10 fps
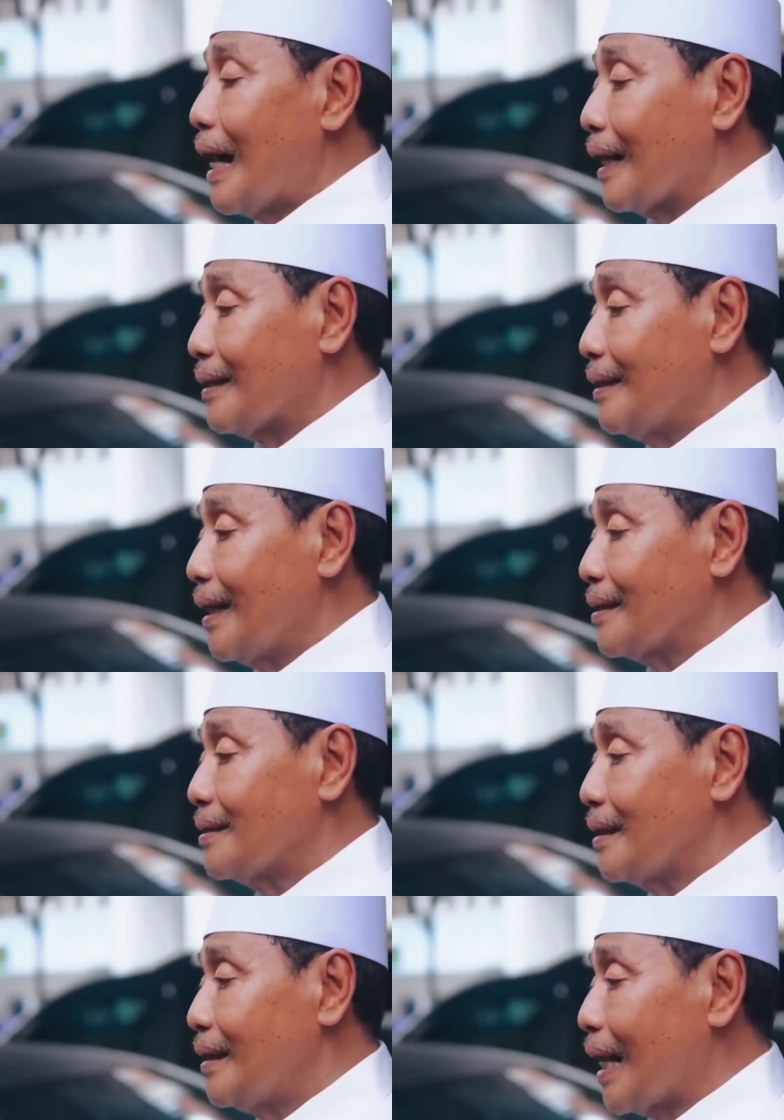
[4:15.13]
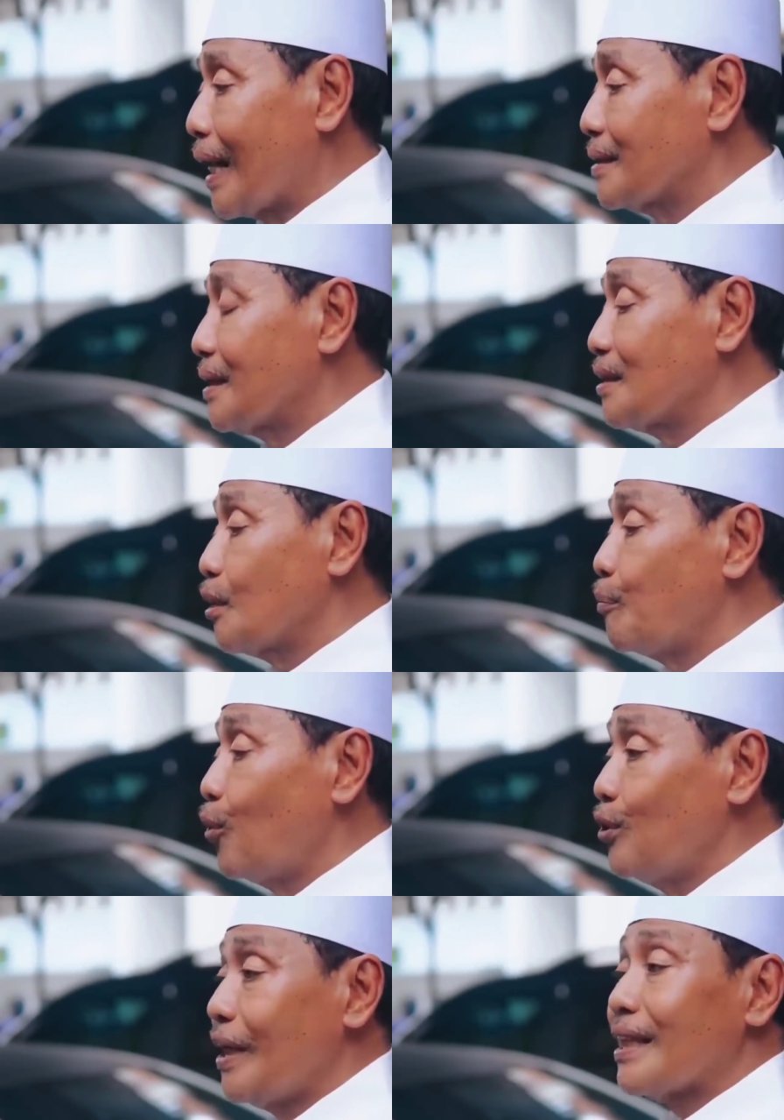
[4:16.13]
Artinya sejarah
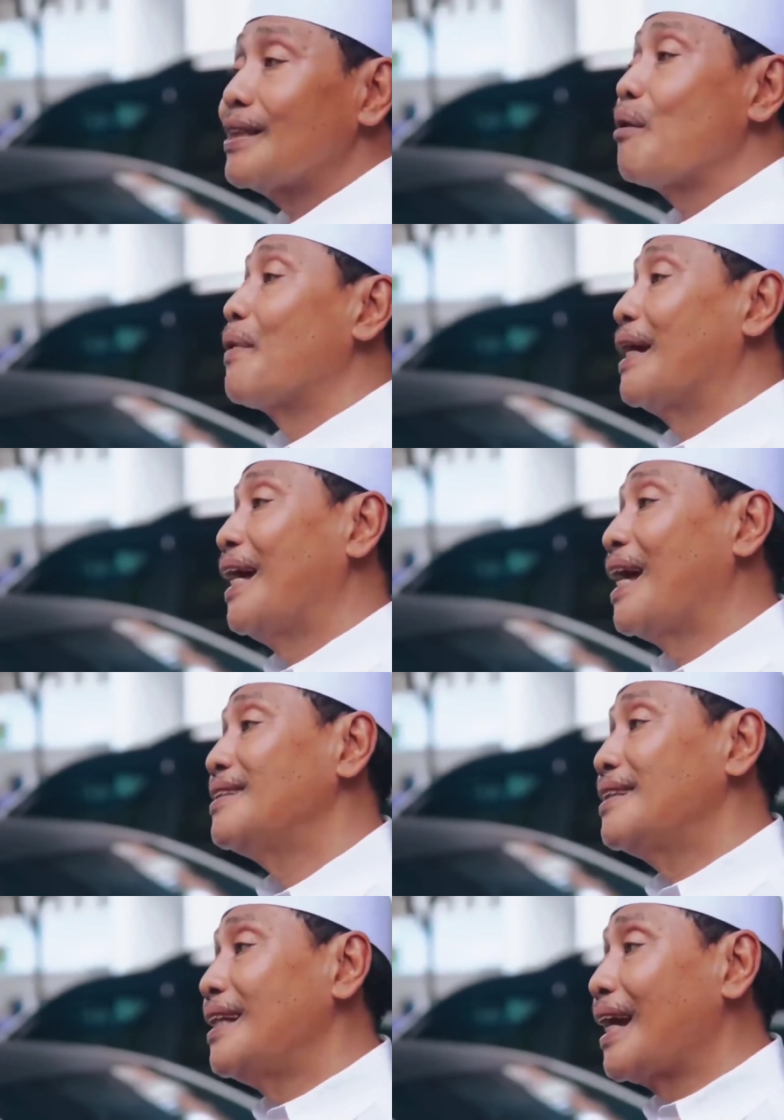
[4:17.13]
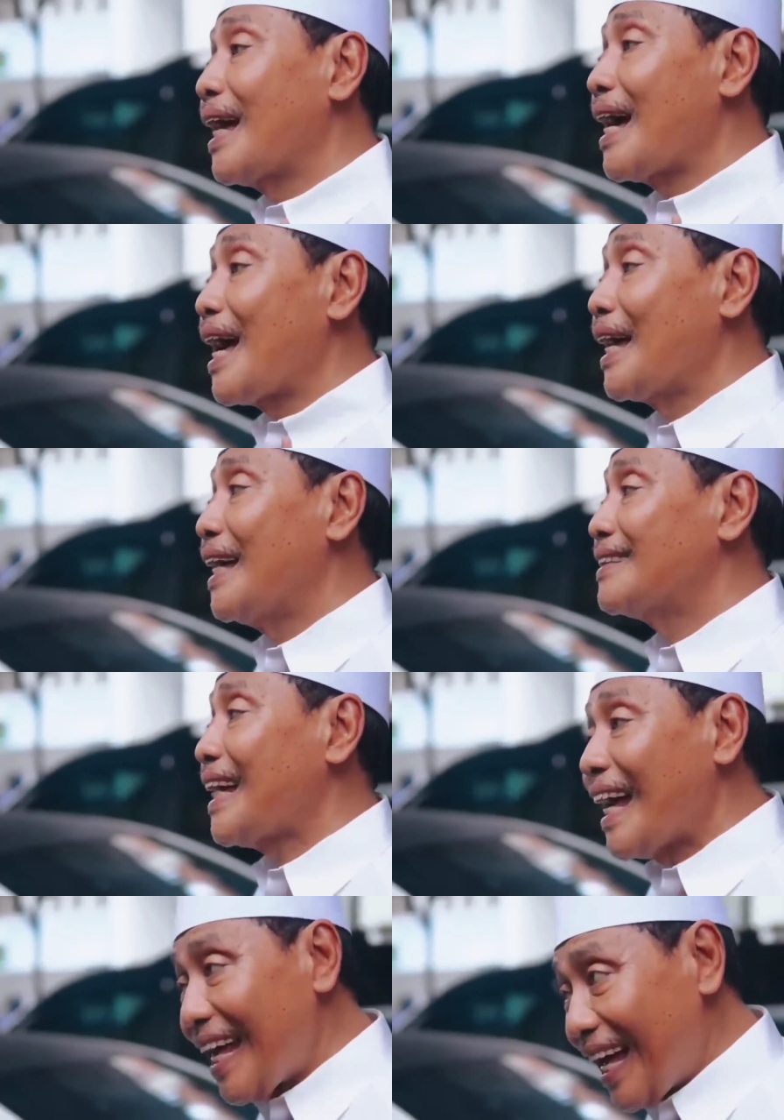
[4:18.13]
sesepuhnya sama dengan sejarah kakek
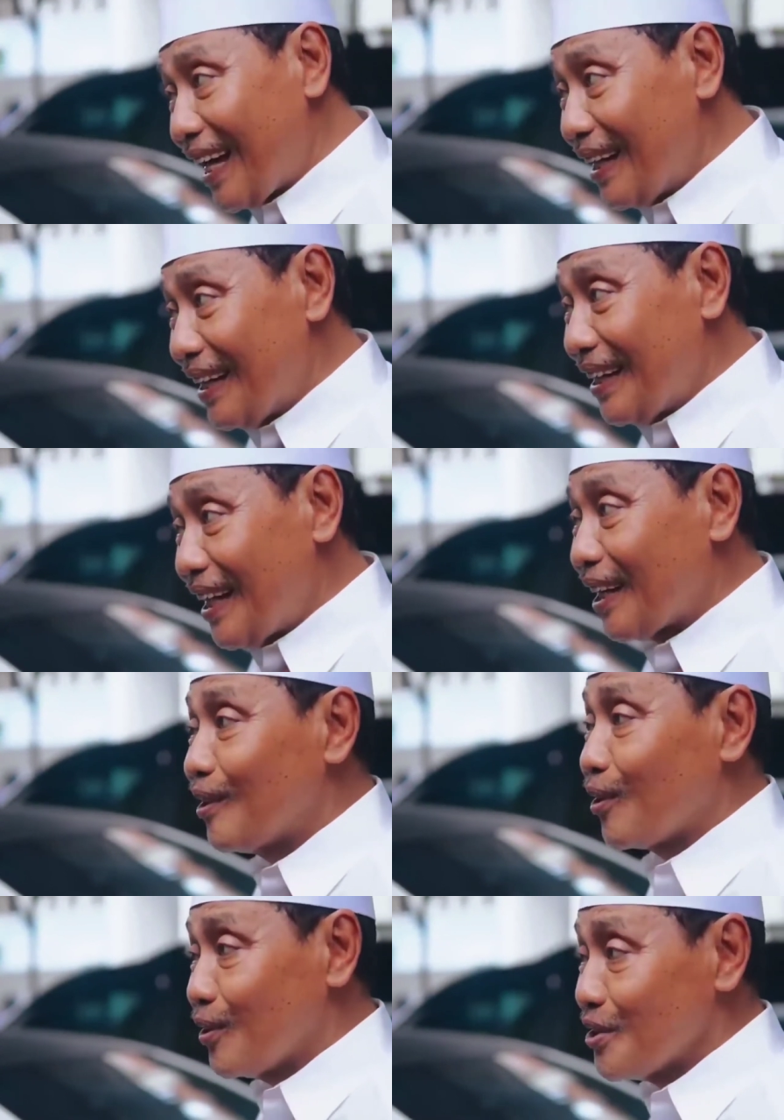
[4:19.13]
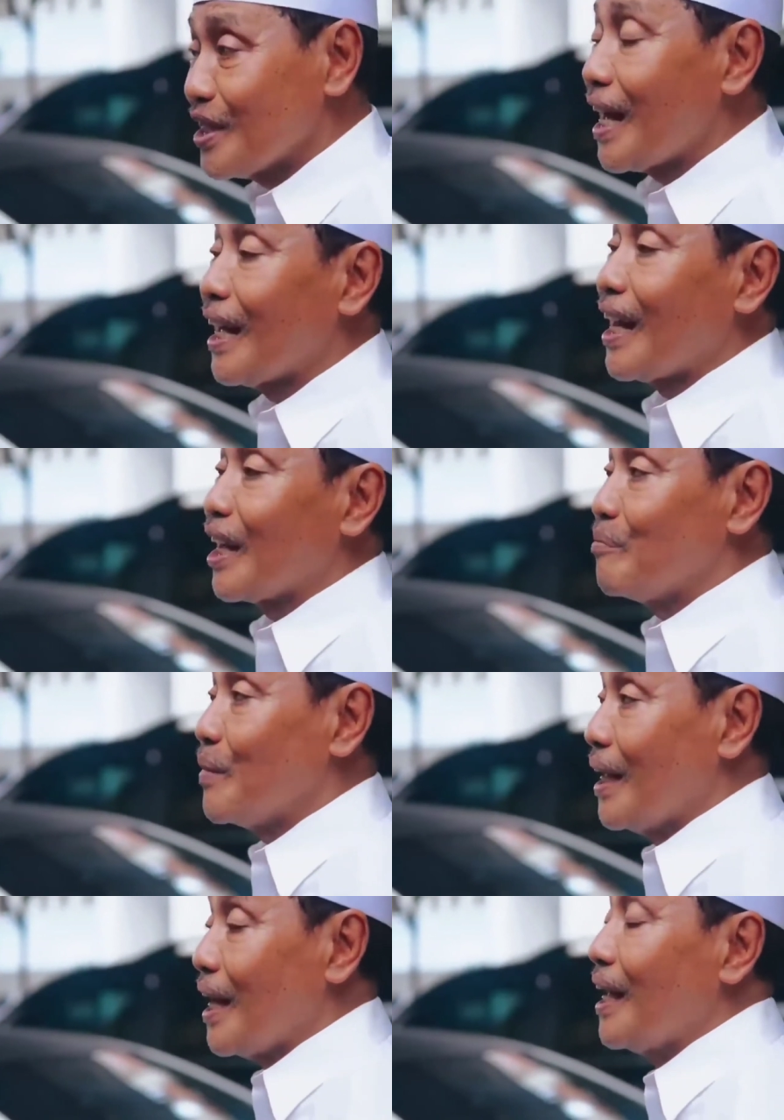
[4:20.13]
saya, Abdul Syekh
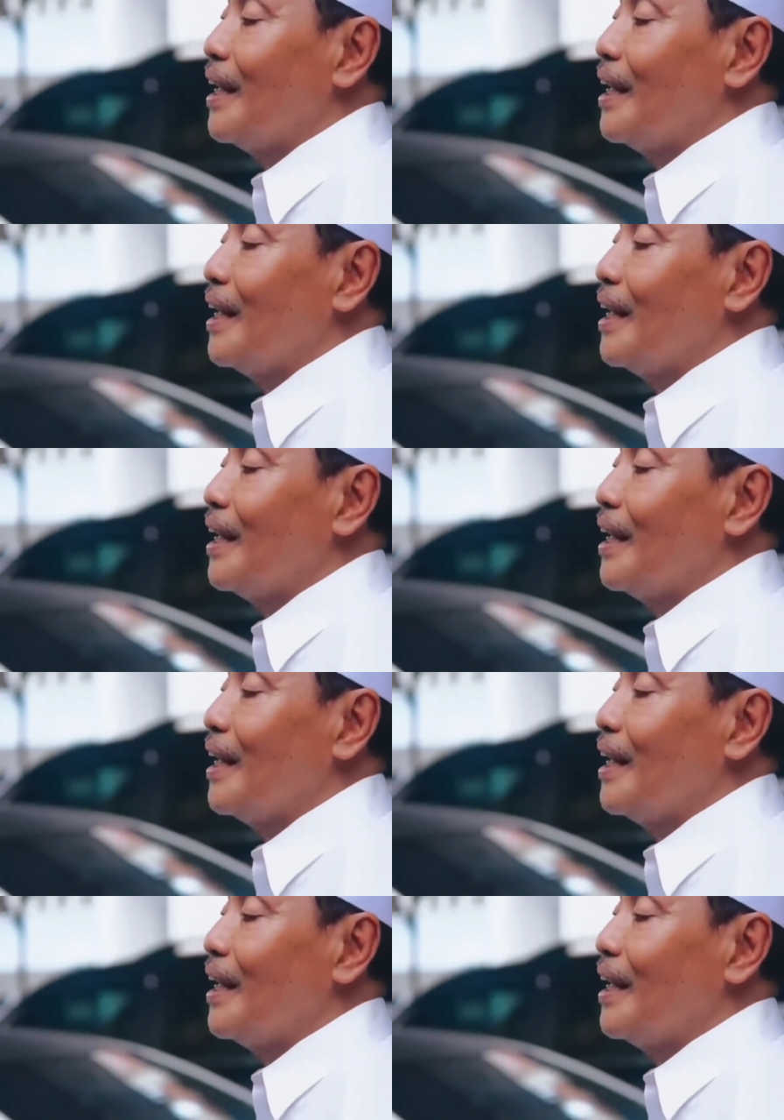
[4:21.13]
Al-Arif